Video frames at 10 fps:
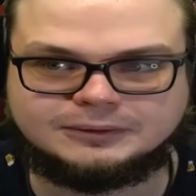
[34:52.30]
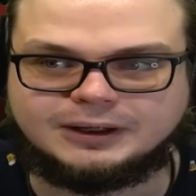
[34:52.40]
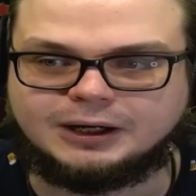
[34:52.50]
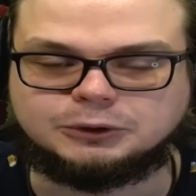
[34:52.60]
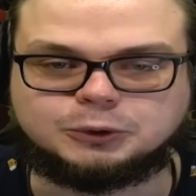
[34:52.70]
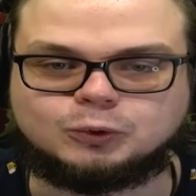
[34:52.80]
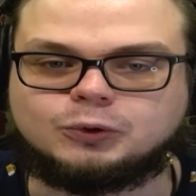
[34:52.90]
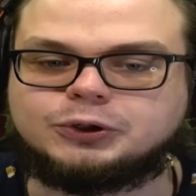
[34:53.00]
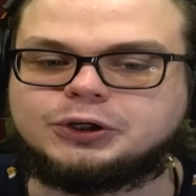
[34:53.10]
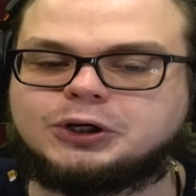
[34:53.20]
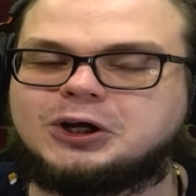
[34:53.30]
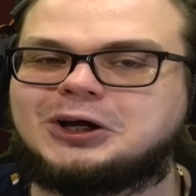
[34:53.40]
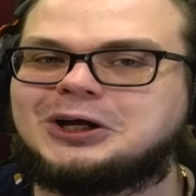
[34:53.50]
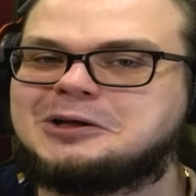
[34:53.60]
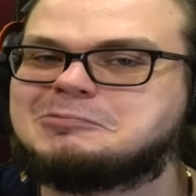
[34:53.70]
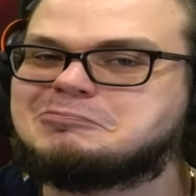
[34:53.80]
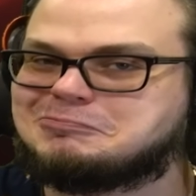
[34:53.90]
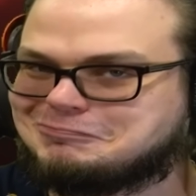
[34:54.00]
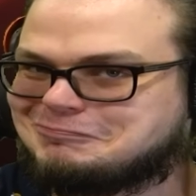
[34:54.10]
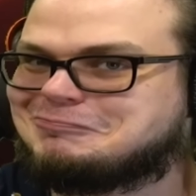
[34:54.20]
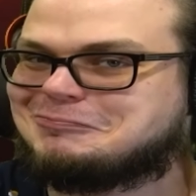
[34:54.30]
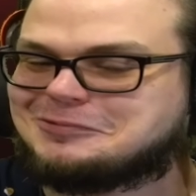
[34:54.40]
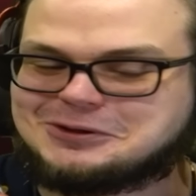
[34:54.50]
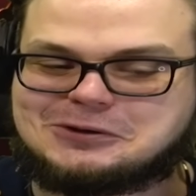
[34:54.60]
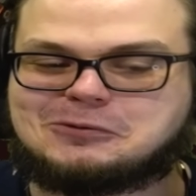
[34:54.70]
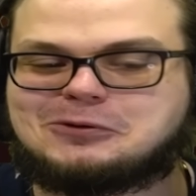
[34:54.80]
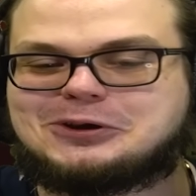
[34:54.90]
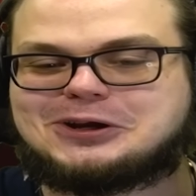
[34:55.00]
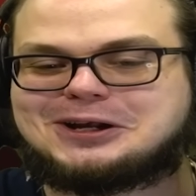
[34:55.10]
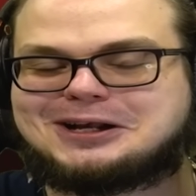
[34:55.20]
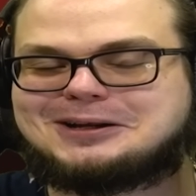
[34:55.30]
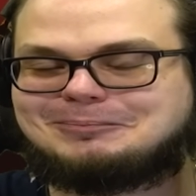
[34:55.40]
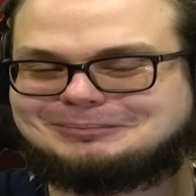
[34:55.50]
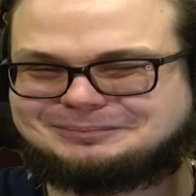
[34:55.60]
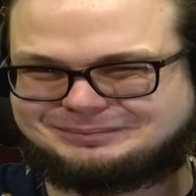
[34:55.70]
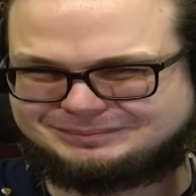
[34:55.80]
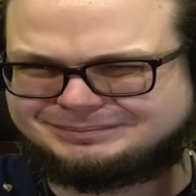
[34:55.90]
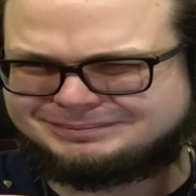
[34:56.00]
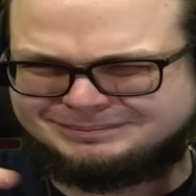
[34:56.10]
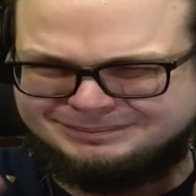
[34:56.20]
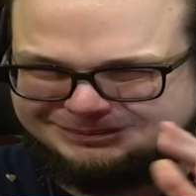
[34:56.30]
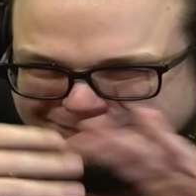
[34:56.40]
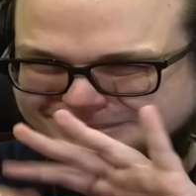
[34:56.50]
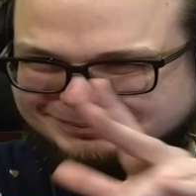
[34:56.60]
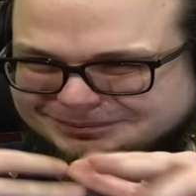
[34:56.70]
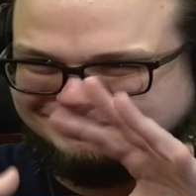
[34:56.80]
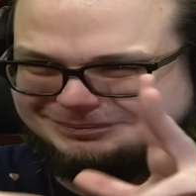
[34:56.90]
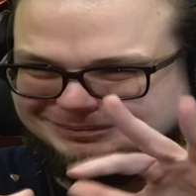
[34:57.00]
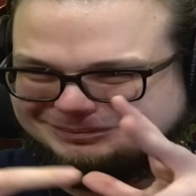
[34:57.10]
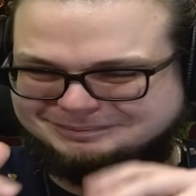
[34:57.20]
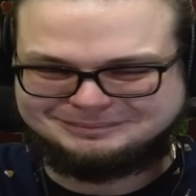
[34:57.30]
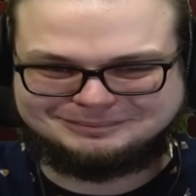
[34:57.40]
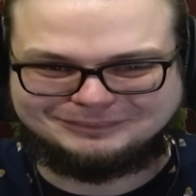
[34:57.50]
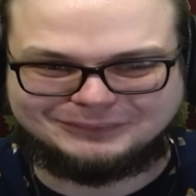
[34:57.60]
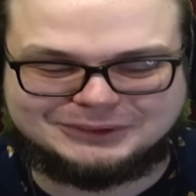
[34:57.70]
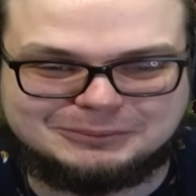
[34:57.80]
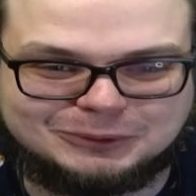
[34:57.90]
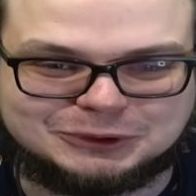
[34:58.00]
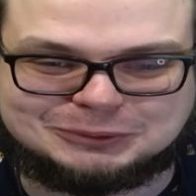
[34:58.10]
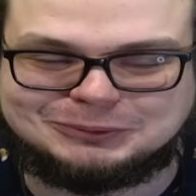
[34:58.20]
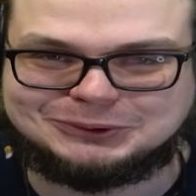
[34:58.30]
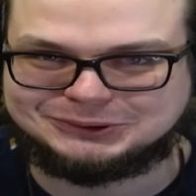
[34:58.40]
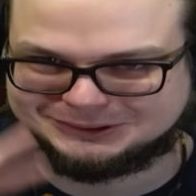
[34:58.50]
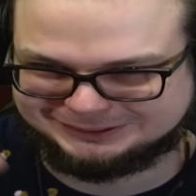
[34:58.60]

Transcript: А, а нихуя! Нихуя! Труе. Ну ты можешь, можешь.